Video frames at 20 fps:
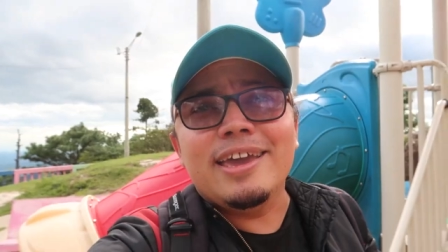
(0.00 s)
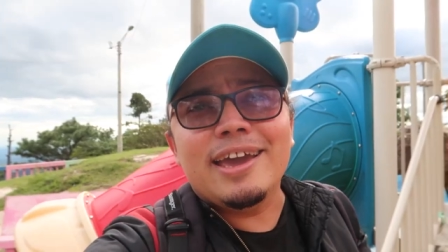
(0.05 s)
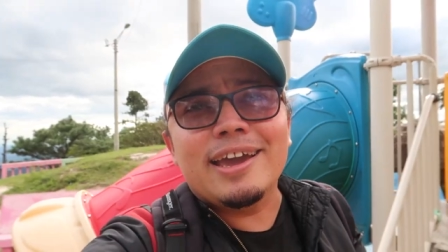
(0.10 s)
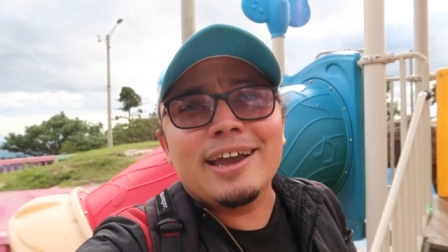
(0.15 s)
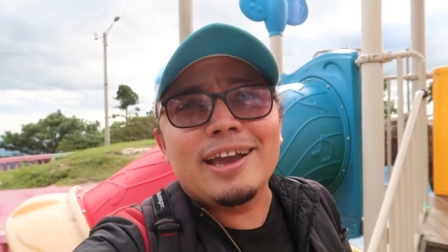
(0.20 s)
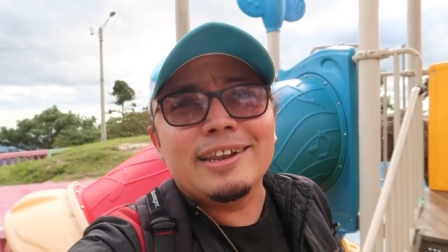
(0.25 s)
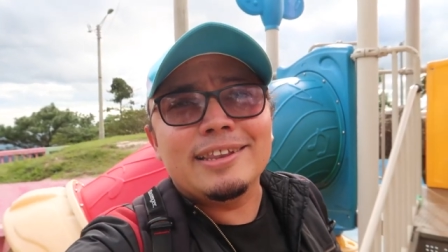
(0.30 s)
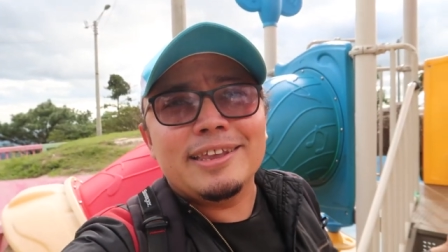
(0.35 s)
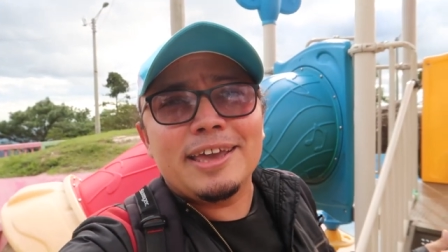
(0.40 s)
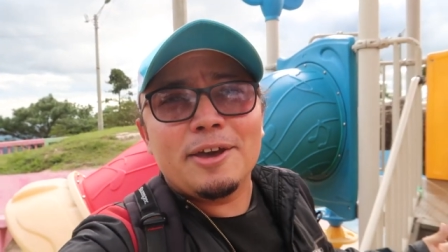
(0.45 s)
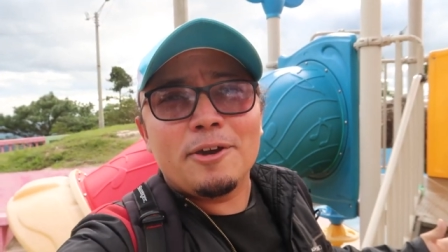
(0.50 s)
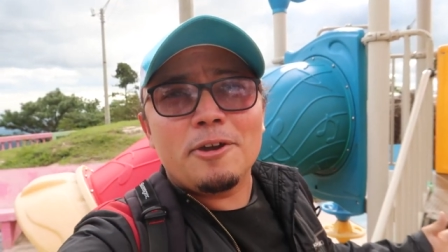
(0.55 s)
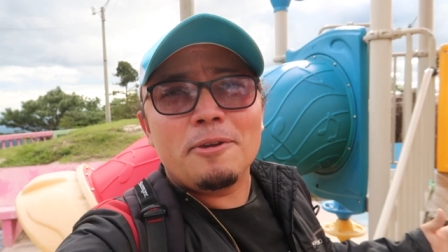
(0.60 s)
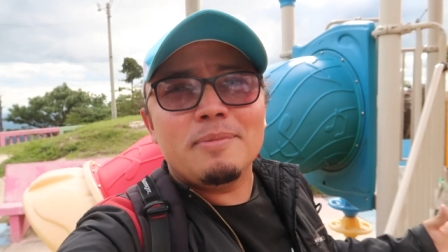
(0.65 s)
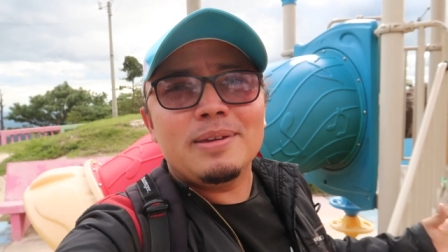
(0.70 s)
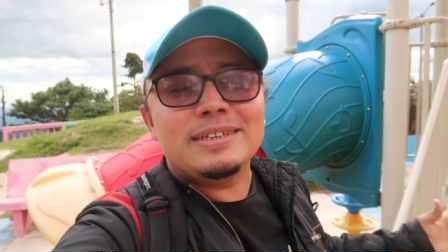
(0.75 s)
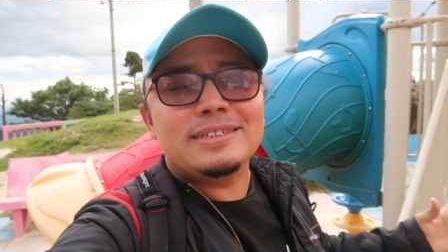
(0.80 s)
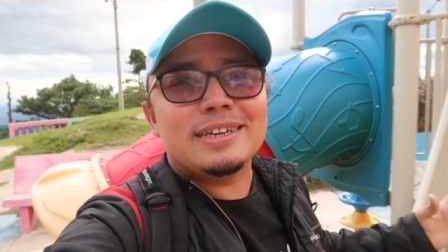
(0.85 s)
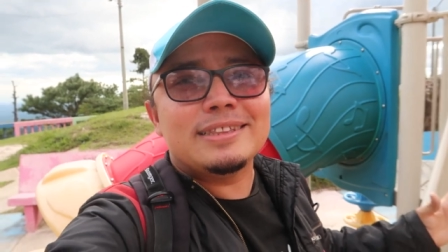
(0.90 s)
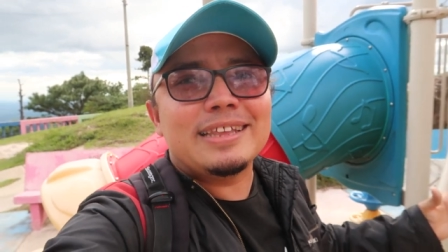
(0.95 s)
Y es que el día de
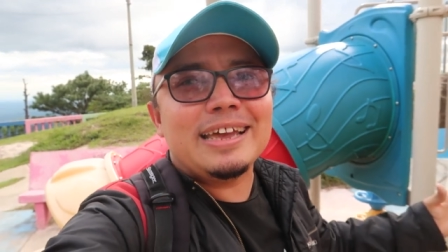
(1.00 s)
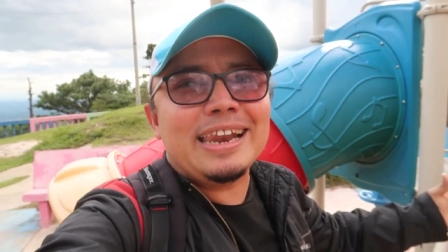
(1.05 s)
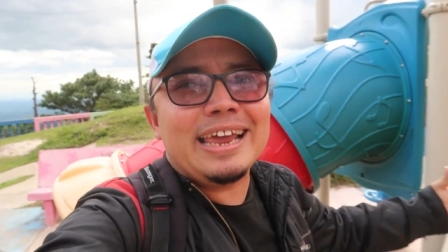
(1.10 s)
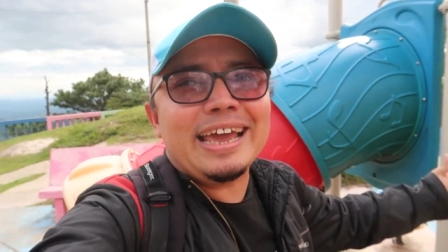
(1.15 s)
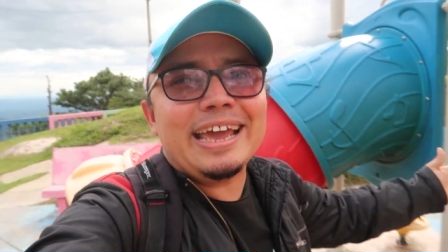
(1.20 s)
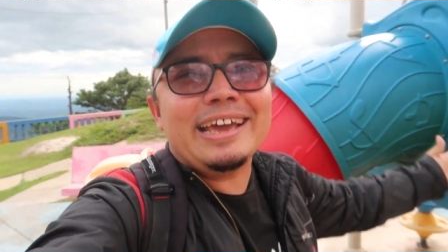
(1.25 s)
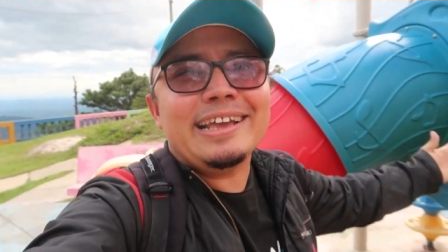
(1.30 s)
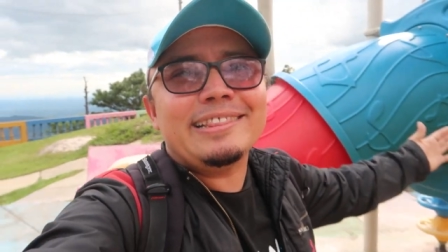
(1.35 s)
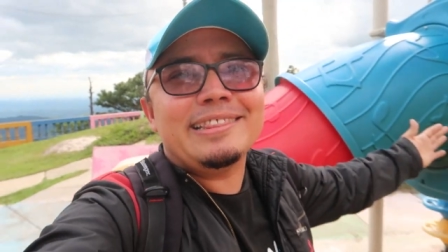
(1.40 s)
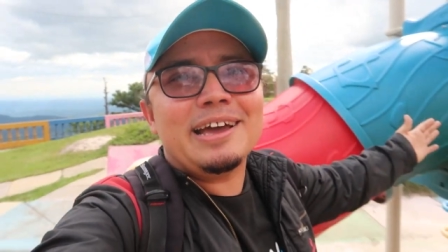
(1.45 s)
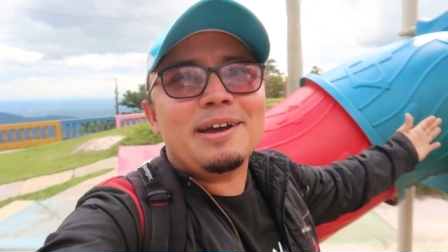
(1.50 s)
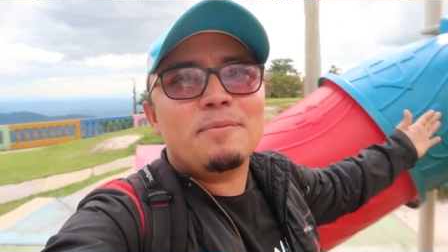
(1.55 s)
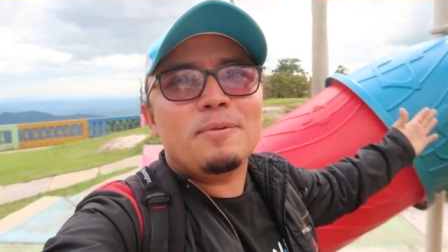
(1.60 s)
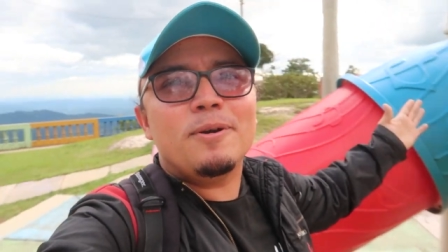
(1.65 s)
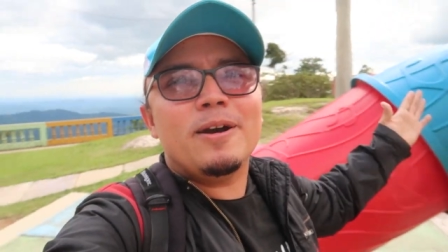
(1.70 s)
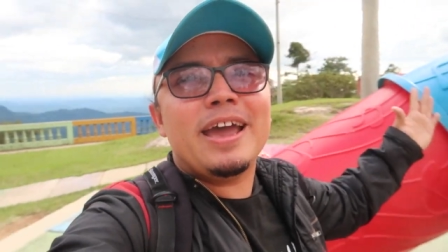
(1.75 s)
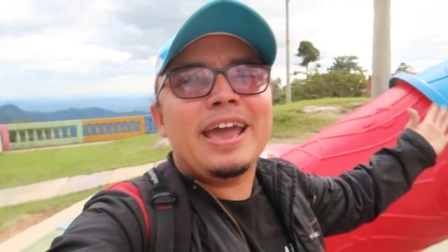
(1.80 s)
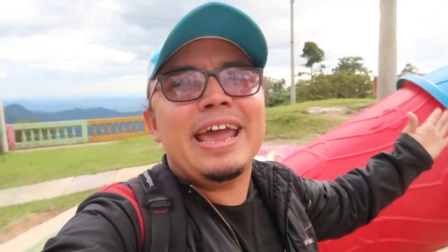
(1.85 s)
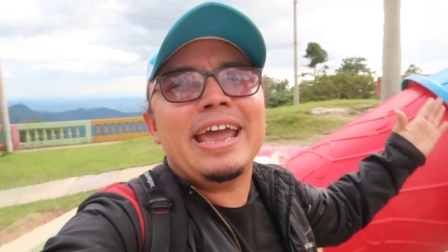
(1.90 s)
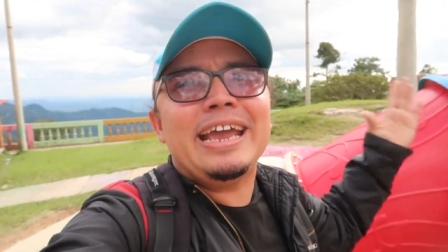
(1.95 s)
hoy, mis chateles,
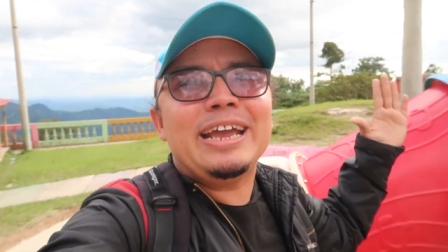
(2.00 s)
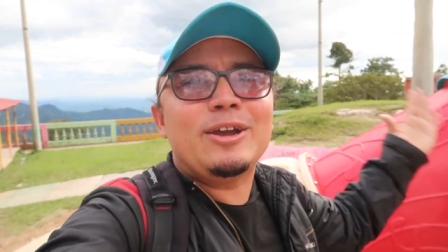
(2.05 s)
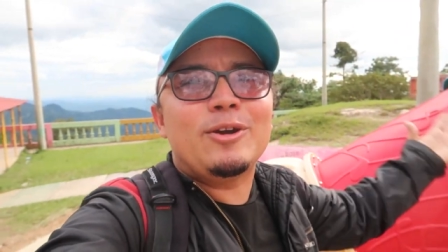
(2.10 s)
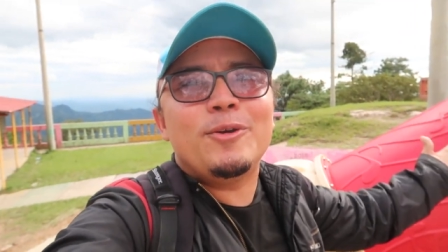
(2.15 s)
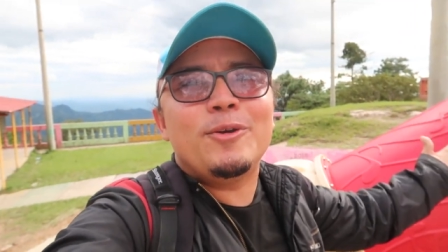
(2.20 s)
estamos en